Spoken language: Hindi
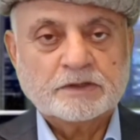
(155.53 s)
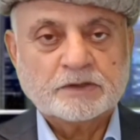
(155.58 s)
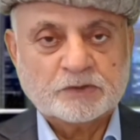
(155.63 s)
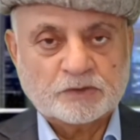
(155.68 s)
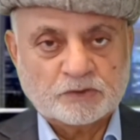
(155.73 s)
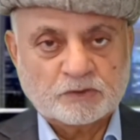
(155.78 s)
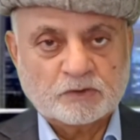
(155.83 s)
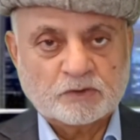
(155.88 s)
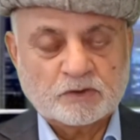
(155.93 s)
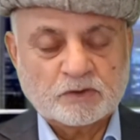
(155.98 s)

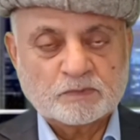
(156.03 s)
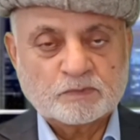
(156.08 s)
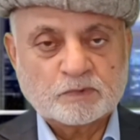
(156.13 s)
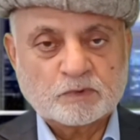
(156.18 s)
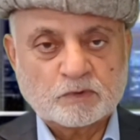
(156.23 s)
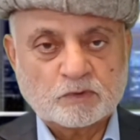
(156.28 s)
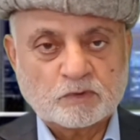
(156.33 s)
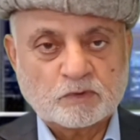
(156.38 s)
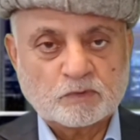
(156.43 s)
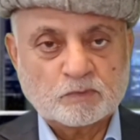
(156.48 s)
यूरोप
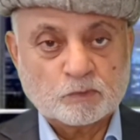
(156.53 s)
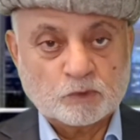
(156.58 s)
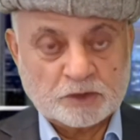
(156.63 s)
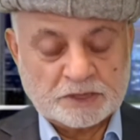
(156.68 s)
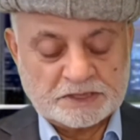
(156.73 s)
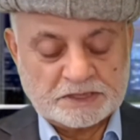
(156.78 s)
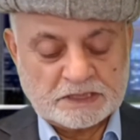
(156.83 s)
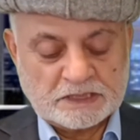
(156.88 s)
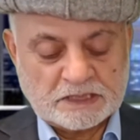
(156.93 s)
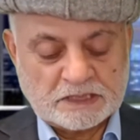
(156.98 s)
को
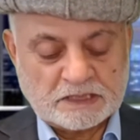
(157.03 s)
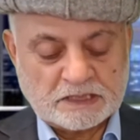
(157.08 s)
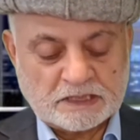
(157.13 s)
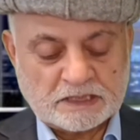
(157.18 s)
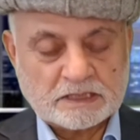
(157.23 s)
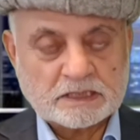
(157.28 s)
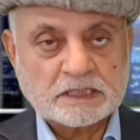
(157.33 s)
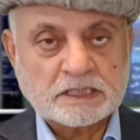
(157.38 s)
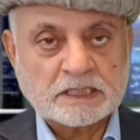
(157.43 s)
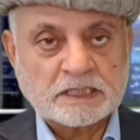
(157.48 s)
मुहैया कर
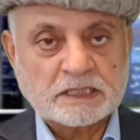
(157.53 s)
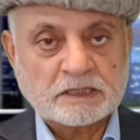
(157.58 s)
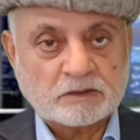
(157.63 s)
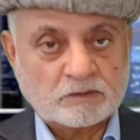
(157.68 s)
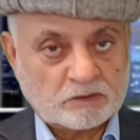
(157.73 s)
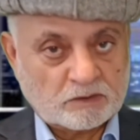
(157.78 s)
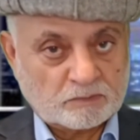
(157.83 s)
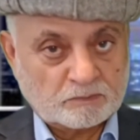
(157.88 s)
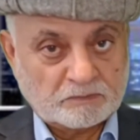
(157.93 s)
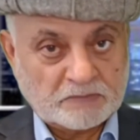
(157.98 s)
रहा है
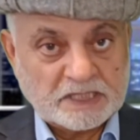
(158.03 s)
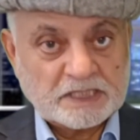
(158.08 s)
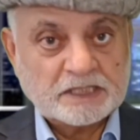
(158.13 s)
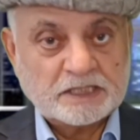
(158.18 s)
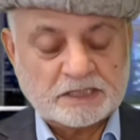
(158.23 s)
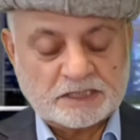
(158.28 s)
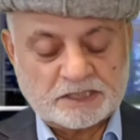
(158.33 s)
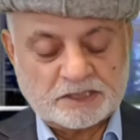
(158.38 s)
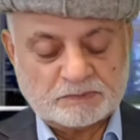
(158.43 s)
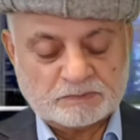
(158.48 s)
और
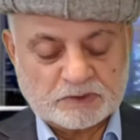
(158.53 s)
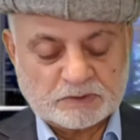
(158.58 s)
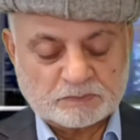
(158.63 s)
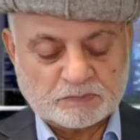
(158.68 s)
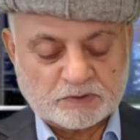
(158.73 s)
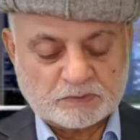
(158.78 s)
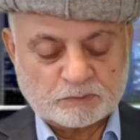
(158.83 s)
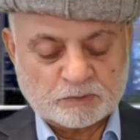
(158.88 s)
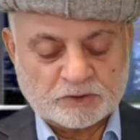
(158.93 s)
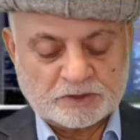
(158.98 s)
महंगी कीमत
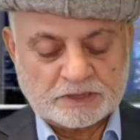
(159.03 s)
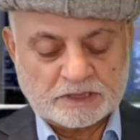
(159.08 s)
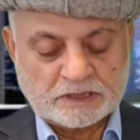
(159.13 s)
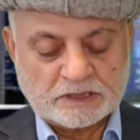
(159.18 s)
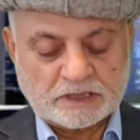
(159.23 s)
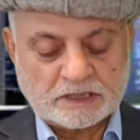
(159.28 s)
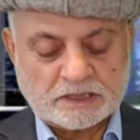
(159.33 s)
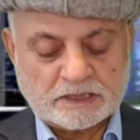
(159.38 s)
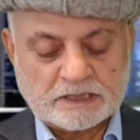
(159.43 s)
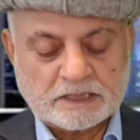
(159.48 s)
पर मुहैया
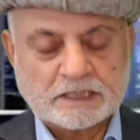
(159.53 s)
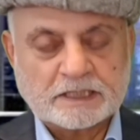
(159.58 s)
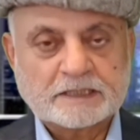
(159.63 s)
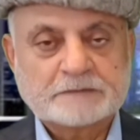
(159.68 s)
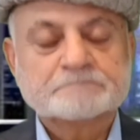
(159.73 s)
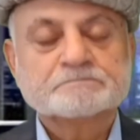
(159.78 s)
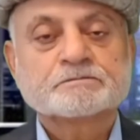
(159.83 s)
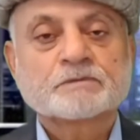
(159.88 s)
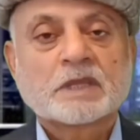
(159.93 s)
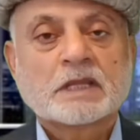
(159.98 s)
कर रहा है
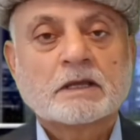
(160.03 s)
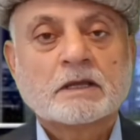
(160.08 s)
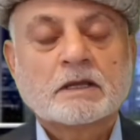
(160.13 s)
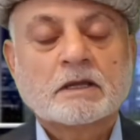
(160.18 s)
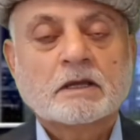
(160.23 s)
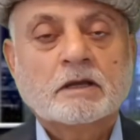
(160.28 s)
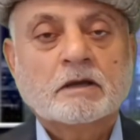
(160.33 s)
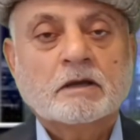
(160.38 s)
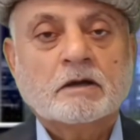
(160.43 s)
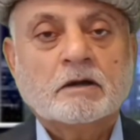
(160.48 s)

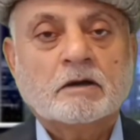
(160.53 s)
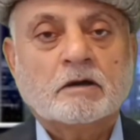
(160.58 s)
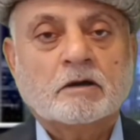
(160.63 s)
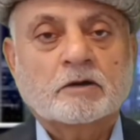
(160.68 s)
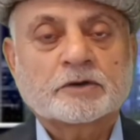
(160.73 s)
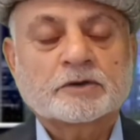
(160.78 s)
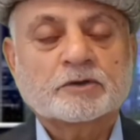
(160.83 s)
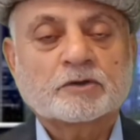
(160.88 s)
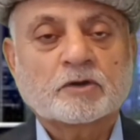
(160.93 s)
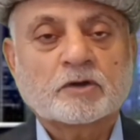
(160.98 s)

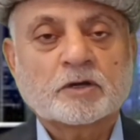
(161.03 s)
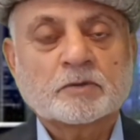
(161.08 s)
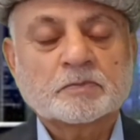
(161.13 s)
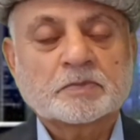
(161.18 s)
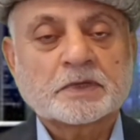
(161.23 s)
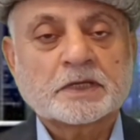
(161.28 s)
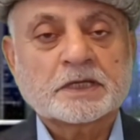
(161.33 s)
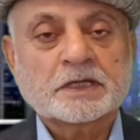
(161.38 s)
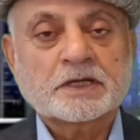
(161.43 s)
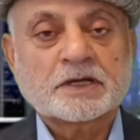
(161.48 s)
और यूरोप
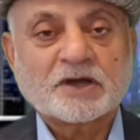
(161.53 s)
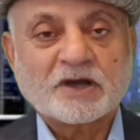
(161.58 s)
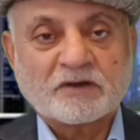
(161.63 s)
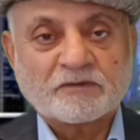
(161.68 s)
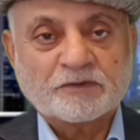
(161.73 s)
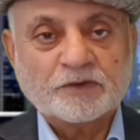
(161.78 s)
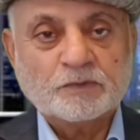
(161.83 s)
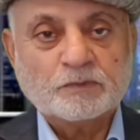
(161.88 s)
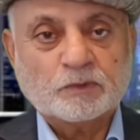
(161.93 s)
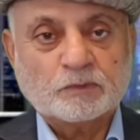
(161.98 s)
के
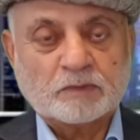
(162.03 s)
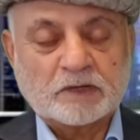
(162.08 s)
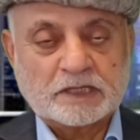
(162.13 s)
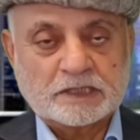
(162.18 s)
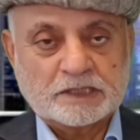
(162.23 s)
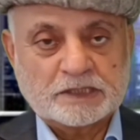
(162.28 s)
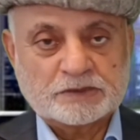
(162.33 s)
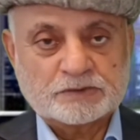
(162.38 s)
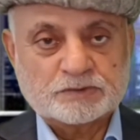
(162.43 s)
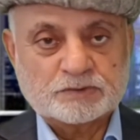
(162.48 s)
काफ़ी
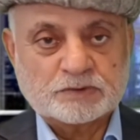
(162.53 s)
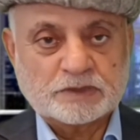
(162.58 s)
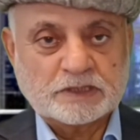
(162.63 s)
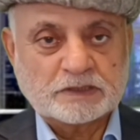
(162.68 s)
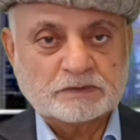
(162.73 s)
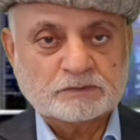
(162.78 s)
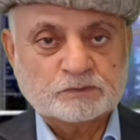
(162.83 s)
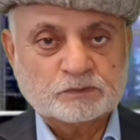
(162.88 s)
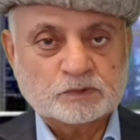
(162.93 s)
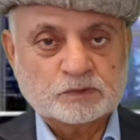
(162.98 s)
ममालिक जो
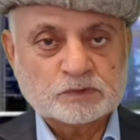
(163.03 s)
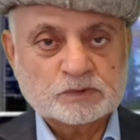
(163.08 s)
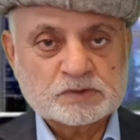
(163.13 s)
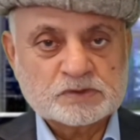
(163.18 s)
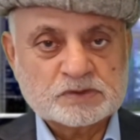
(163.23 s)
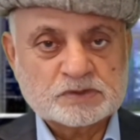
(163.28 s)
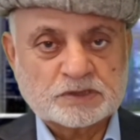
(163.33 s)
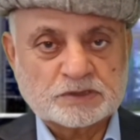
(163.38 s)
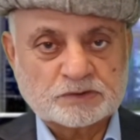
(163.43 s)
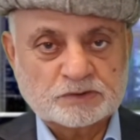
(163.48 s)
हैं वो
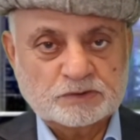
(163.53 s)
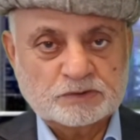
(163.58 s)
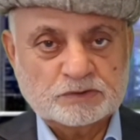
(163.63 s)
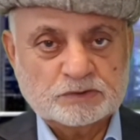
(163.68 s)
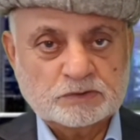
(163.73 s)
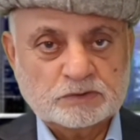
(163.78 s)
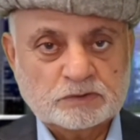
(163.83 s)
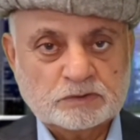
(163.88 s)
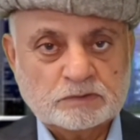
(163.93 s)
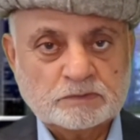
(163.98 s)

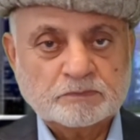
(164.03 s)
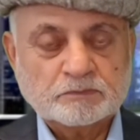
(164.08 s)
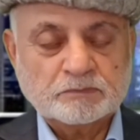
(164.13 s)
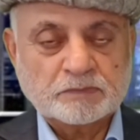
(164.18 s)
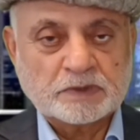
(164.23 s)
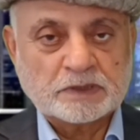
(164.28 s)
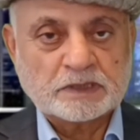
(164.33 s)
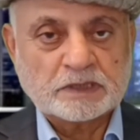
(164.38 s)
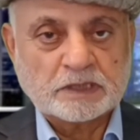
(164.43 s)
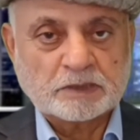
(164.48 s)
सर्दियों
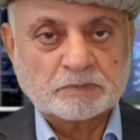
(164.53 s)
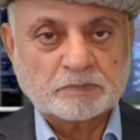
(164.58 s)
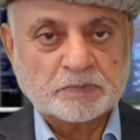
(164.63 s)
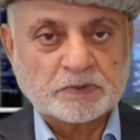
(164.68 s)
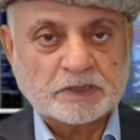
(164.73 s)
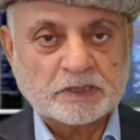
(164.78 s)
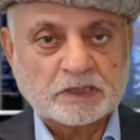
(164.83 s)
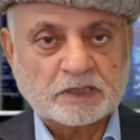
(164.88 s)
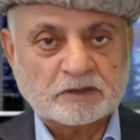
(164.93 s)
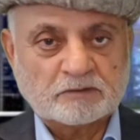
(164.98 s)
में
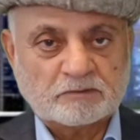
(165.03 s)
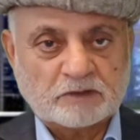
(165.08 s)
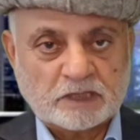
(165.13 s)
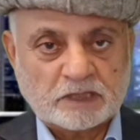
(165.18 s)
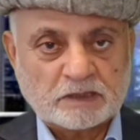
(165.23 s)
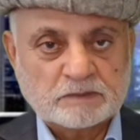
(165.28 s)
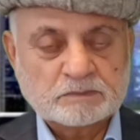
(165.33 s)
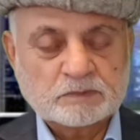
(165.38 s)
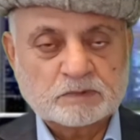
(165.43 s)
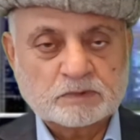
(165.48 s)
अपने
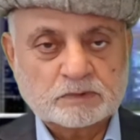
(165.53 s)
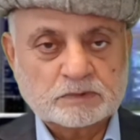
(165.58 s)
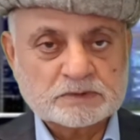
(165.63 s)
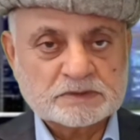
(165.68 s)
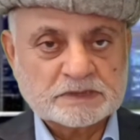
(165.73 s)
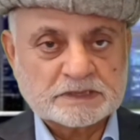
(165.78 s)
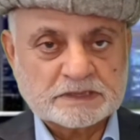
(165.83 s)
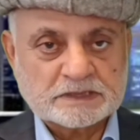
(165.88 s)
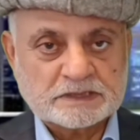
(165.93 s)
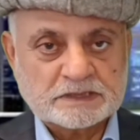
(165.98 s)
आवाम को
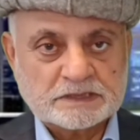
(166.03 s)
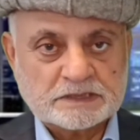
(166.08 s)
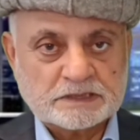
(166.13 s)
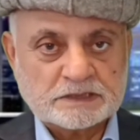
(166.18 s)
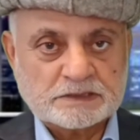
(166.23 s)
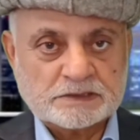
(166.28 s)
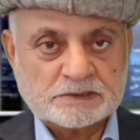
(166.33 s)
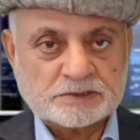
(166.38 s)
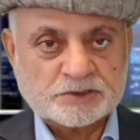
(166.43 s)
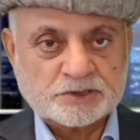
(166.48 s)
सर्दी
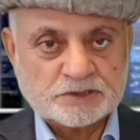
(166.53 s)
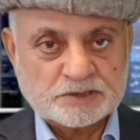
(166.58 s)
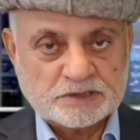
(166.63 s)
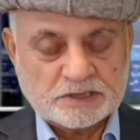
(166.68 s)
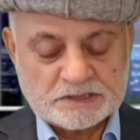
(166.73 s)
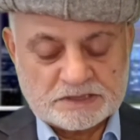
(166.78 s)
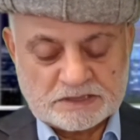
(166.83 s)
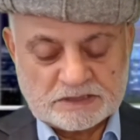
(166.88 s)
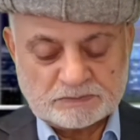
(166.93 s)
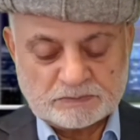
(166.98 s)
की
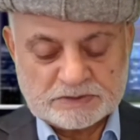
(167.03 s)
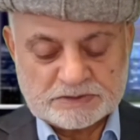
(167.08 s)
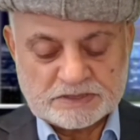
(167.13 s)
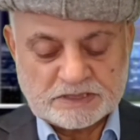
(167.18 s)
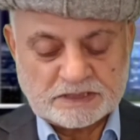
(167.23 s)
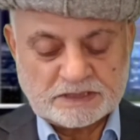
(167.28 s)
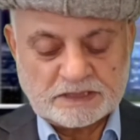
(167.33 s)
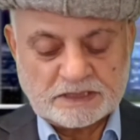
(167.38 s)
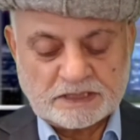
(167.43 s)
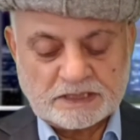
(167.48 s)
शिद्दत से
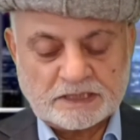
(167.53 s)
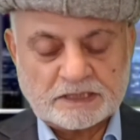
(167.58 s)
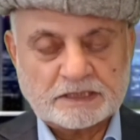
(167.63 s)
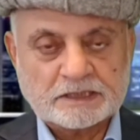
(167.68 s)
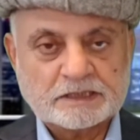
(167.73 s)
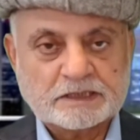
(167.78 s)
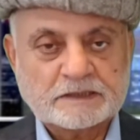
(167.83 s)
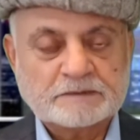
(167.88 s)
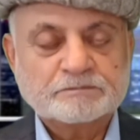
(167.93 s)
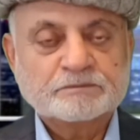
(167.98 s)
बचाने के
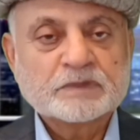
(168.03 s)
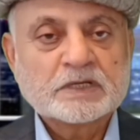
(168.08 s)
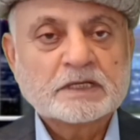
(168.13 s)
लिए